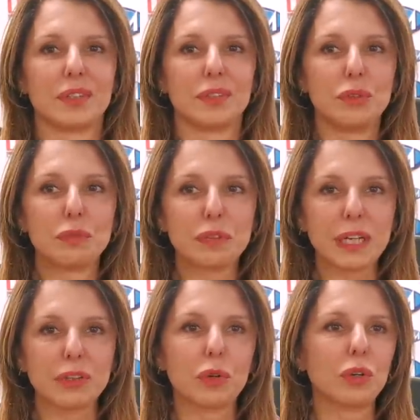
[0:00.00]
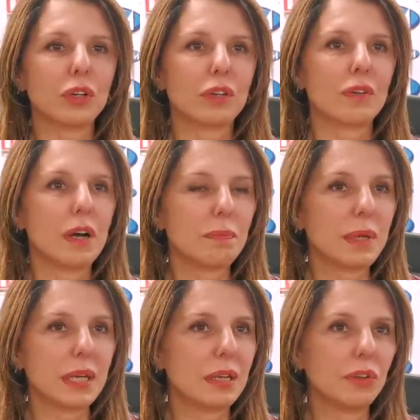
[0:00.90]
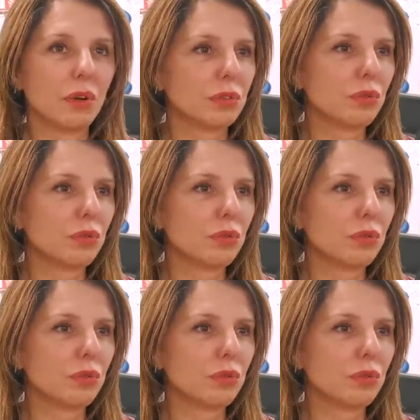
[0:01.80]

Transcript: de vrais trucs, quoi. Mais non,